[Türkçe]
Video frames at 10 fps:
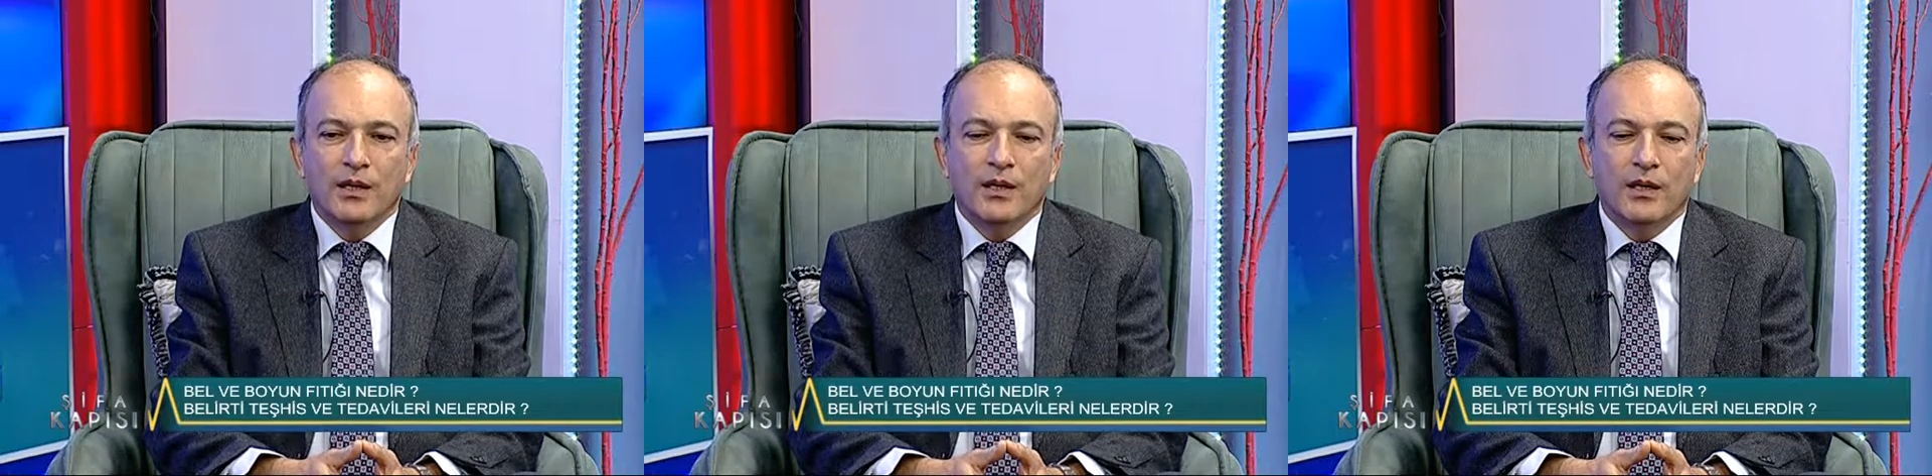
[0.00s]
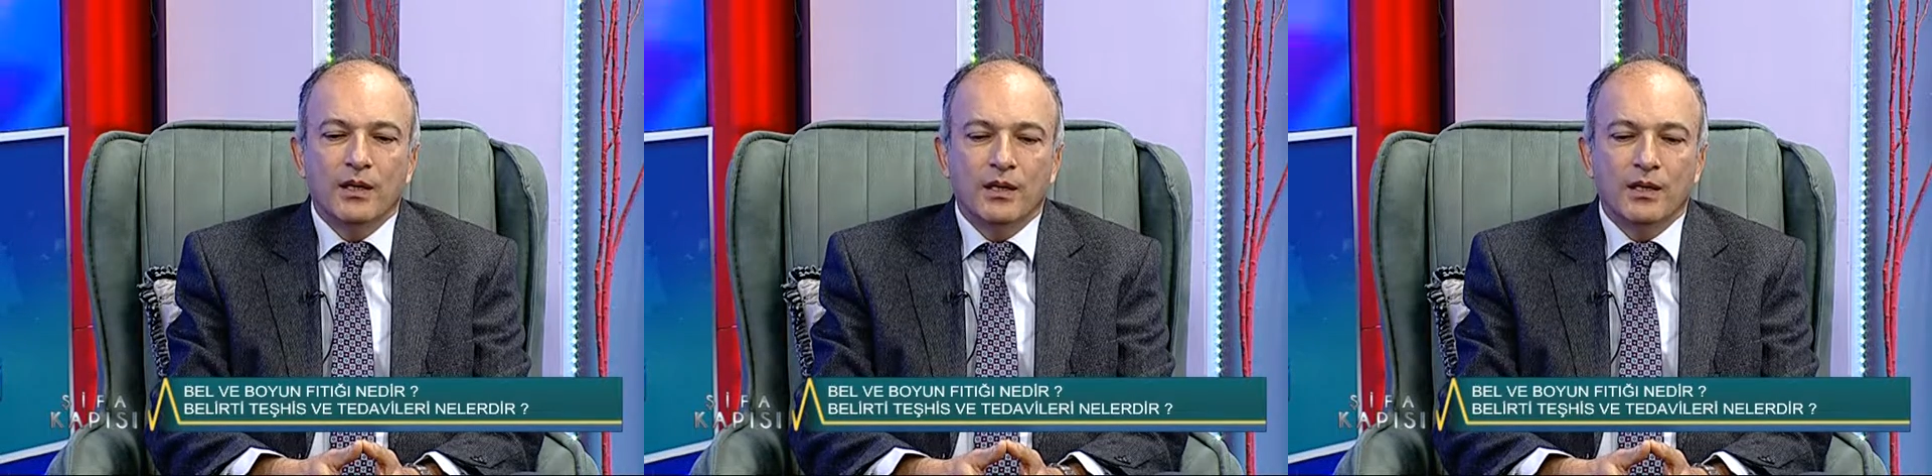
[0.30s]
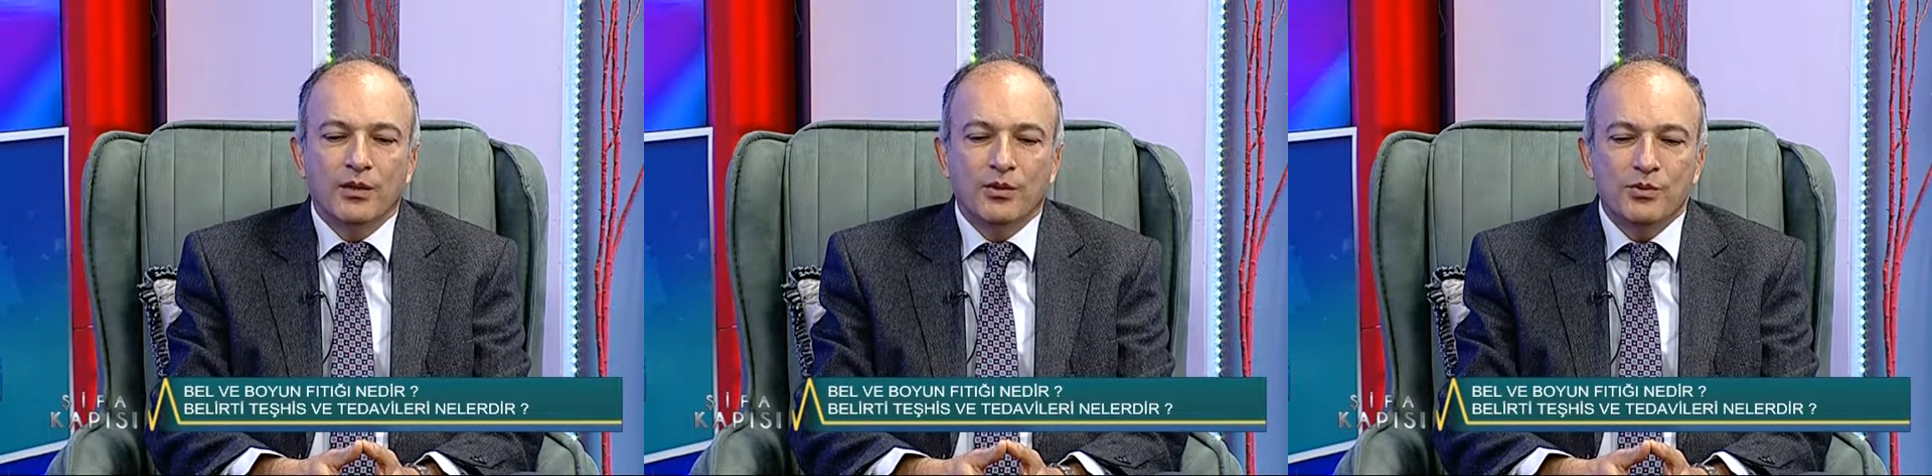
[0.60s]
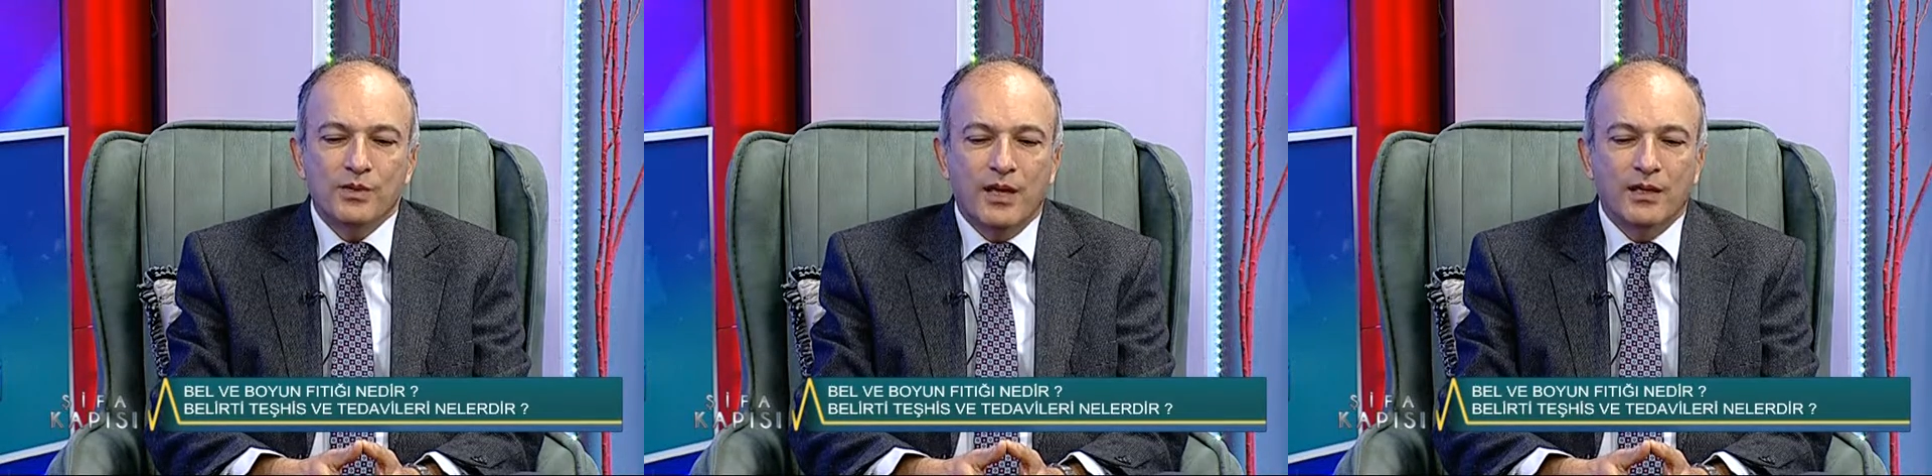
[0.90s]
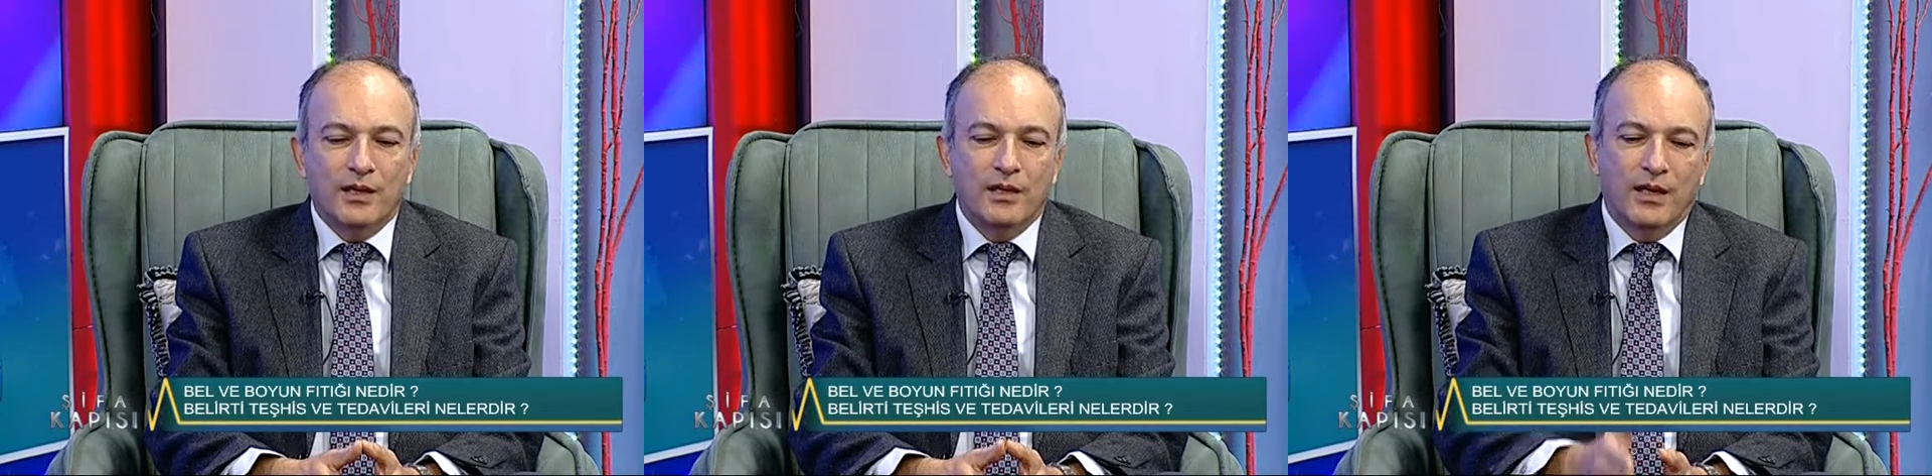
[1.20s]
Ee, o yüzden
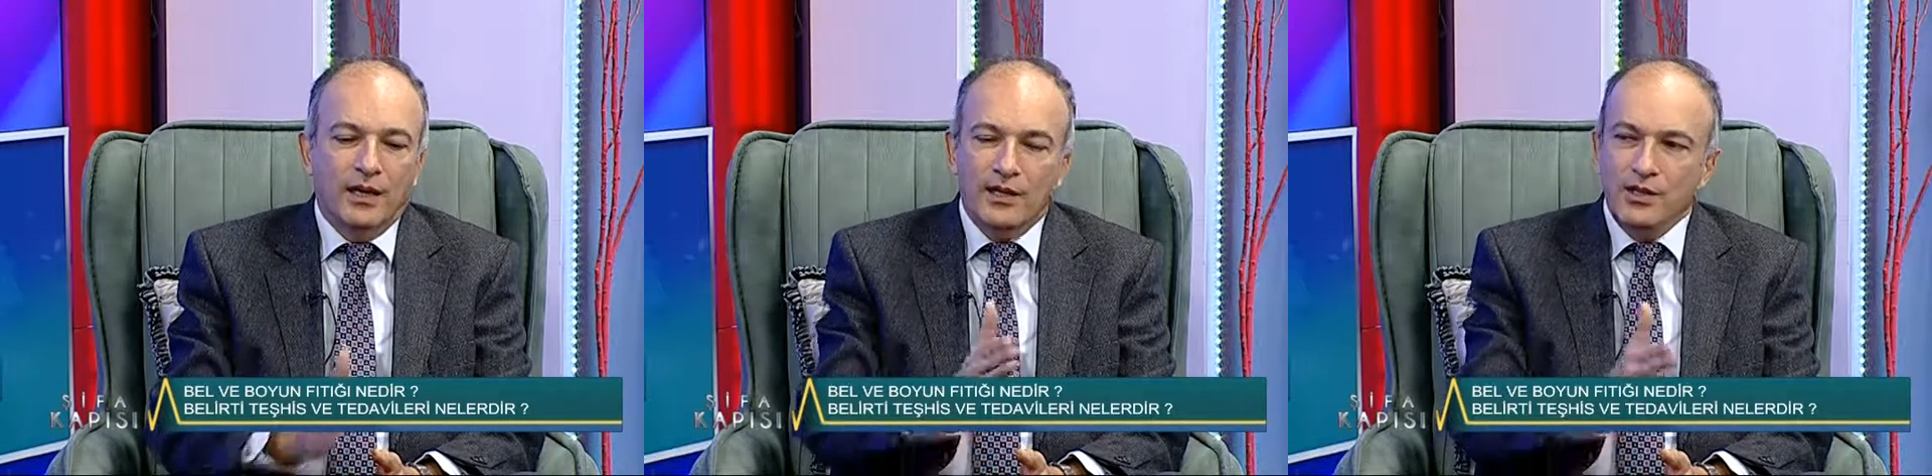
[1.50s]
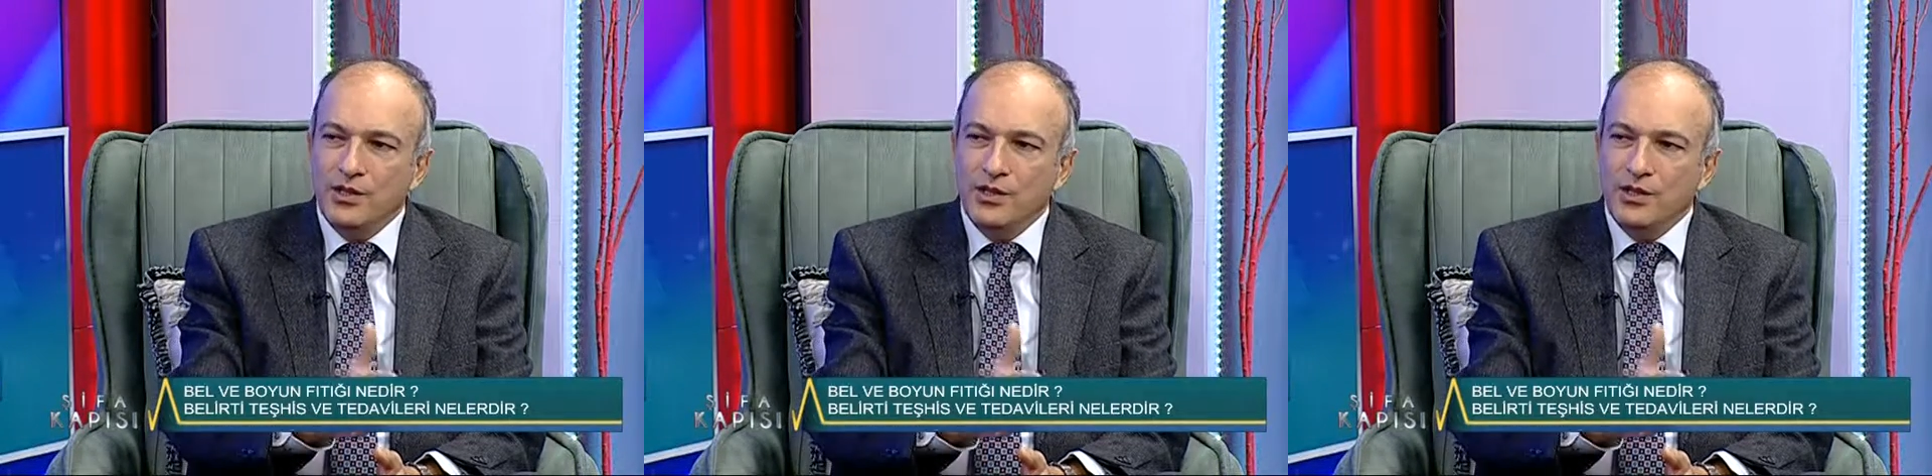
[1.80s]
hani aynı